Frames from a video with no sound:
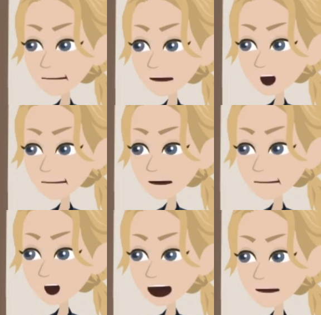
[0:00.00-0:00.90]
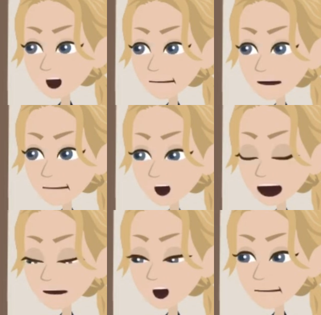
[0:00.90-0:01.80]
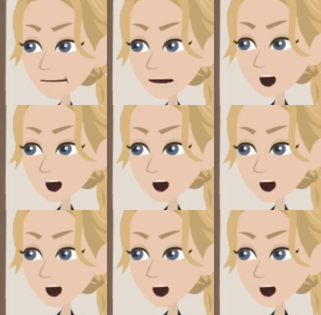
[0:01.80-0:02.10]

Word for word: 格安スマホに乗り換えました。